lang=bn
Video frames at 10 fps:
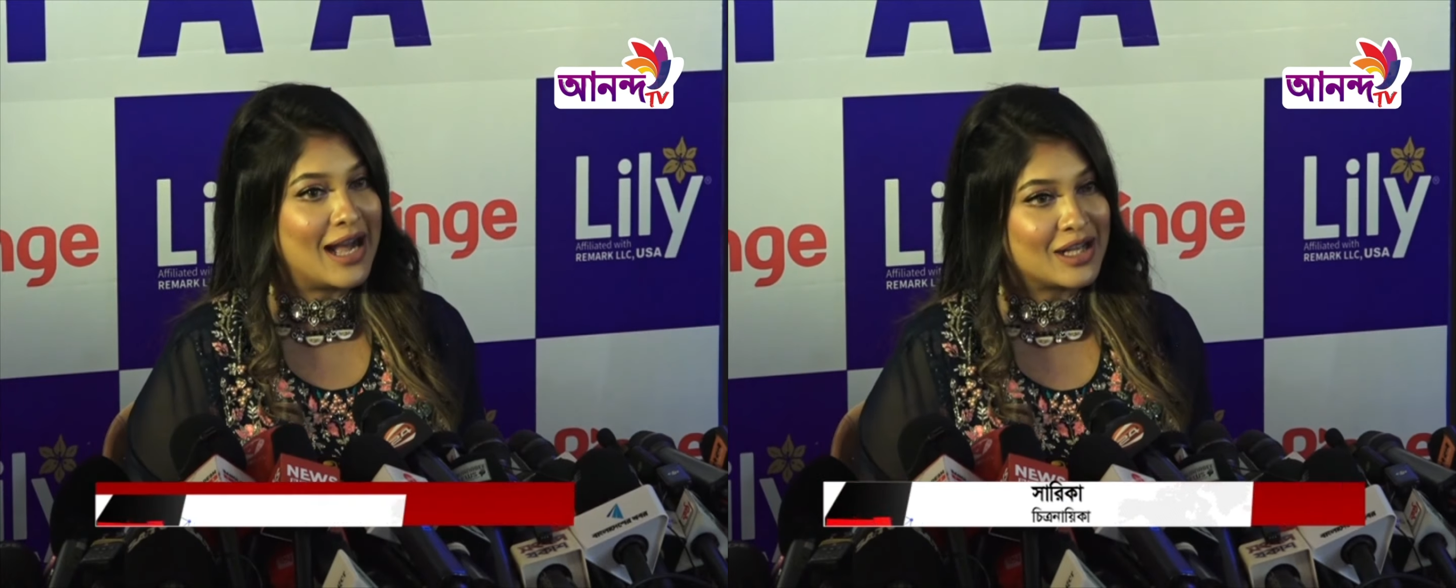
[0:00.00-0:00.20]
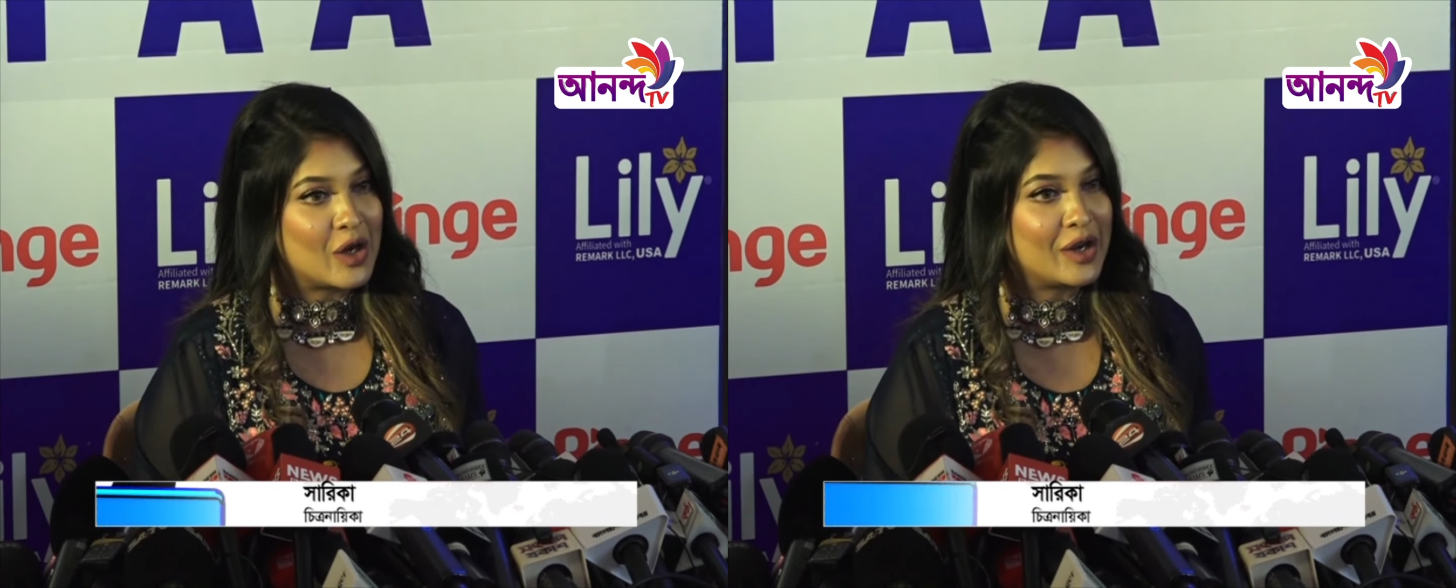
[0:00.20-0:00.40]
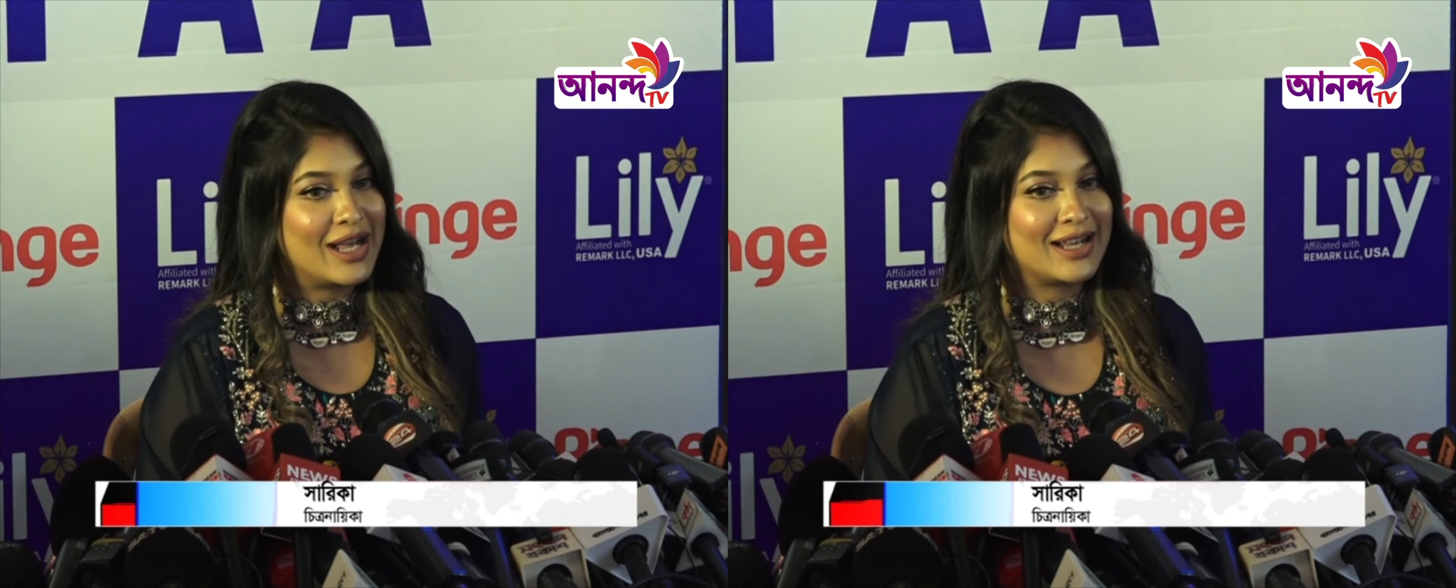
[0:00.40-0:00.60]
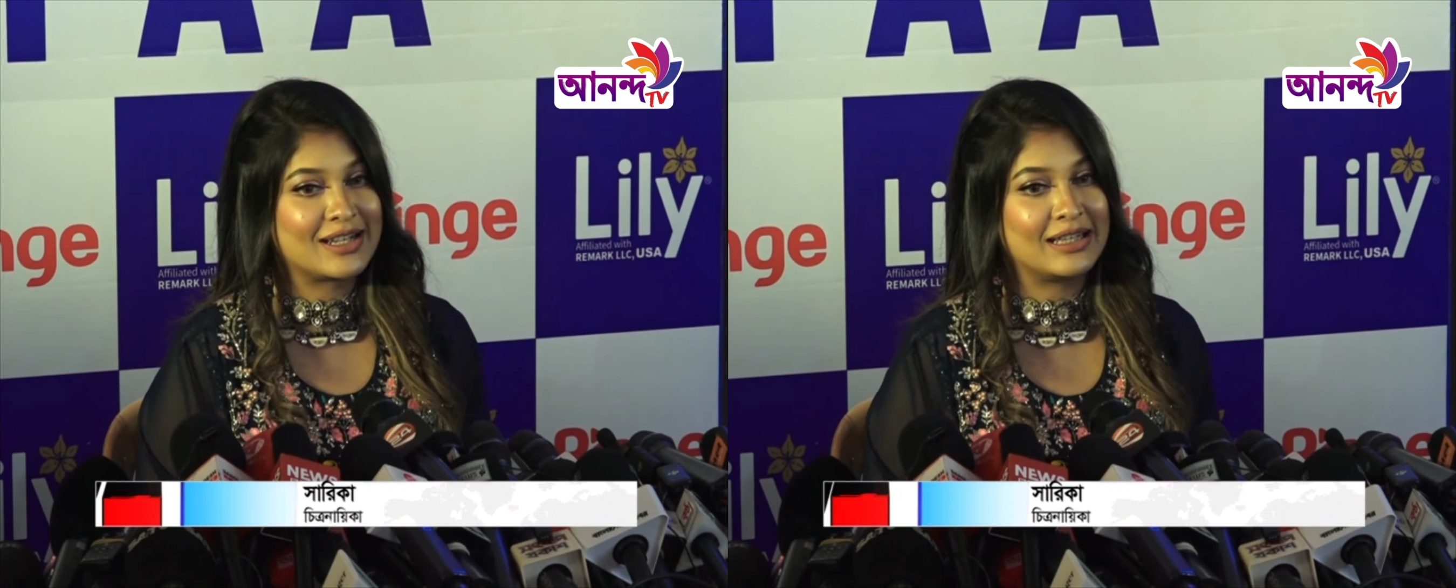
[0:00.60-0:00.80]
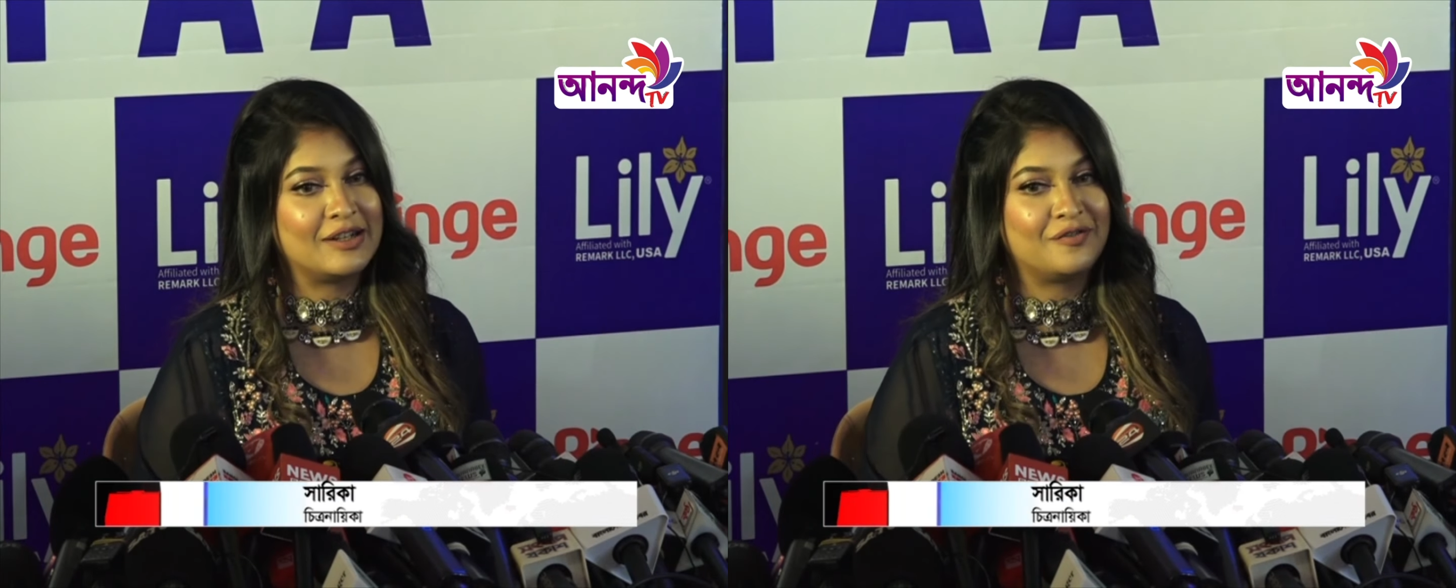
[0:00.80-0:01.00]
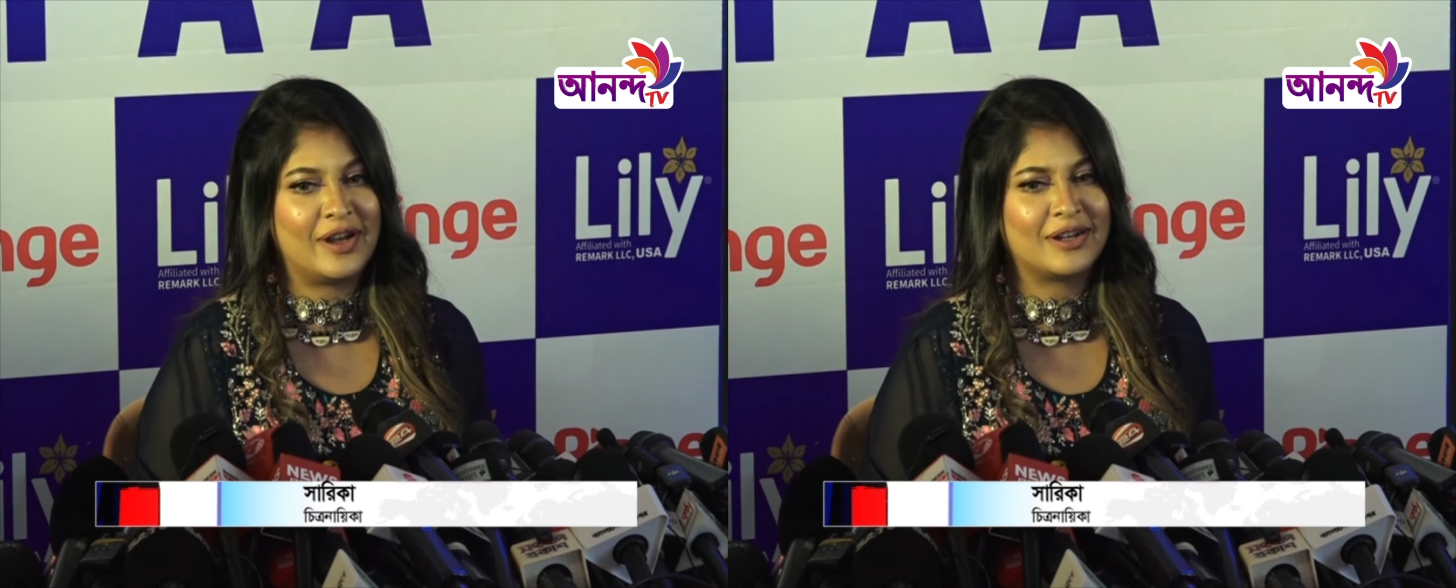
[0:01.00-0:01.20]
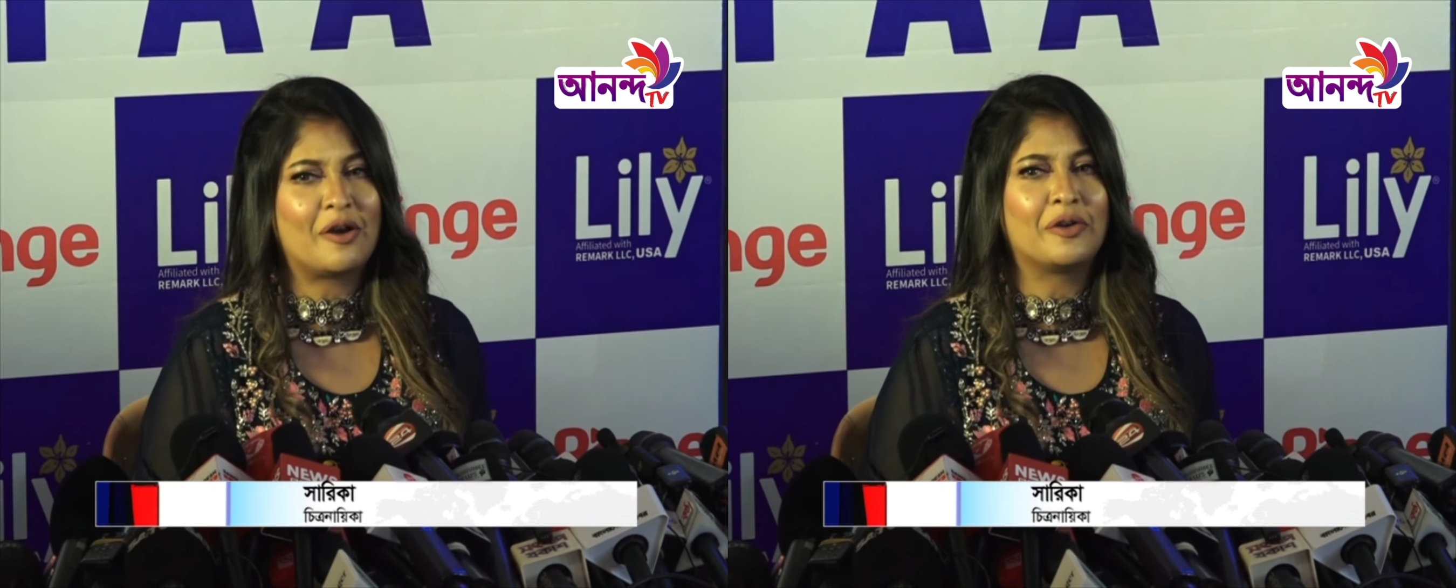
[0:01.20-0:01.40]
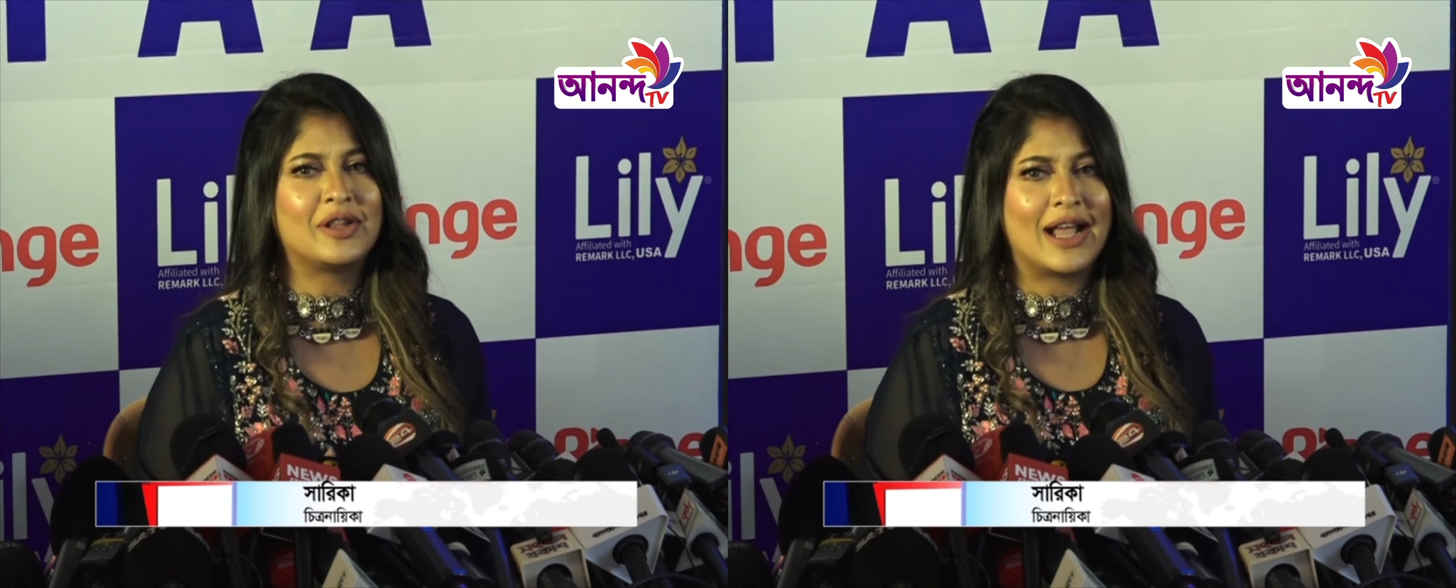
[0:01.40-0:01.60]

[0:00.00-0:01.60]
কাজ হয়নি একসাথে ইনফ্যাক্ট কখনো